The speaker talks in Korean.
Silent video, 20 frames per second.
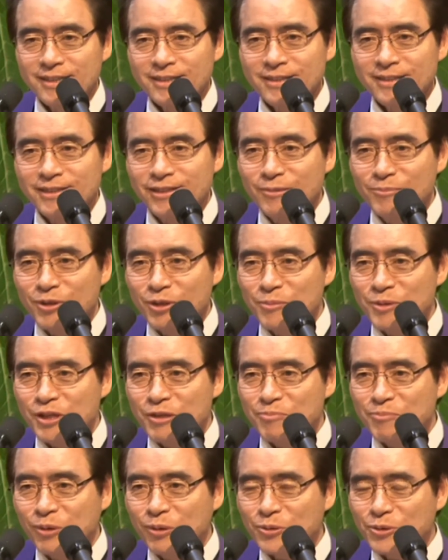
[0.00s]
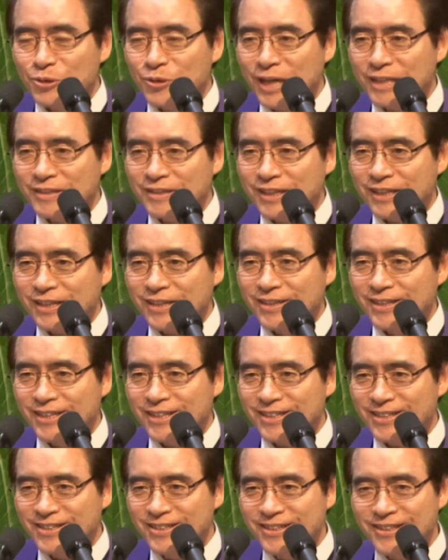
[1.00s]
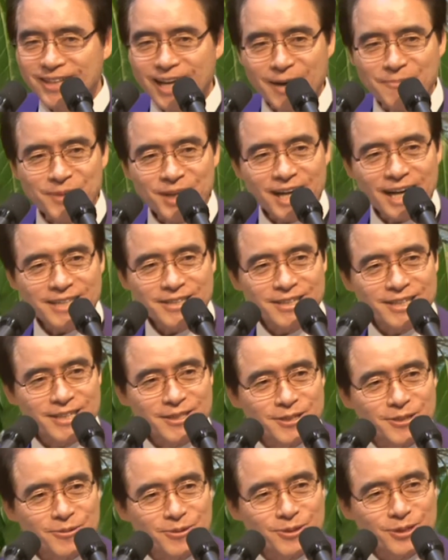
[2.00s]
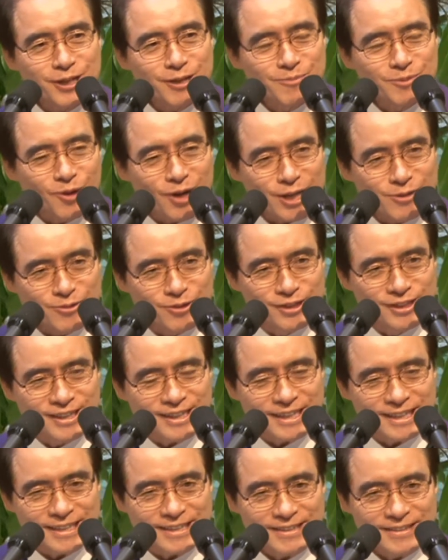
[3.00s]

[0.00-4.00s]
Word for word: 너무너무 기쁘고 좋았어요. 그래서 늘 함께 같이 친구처럼 놀아주는 거예요.